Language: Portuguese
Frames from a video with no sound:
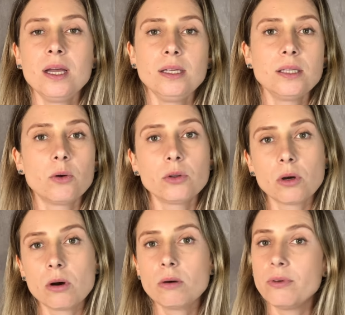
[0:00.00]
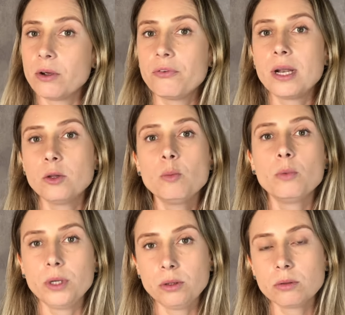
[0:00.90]
Então eu tô, venho falando
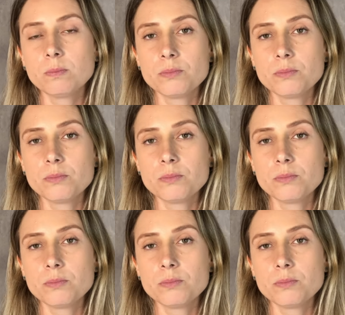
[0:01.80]
muito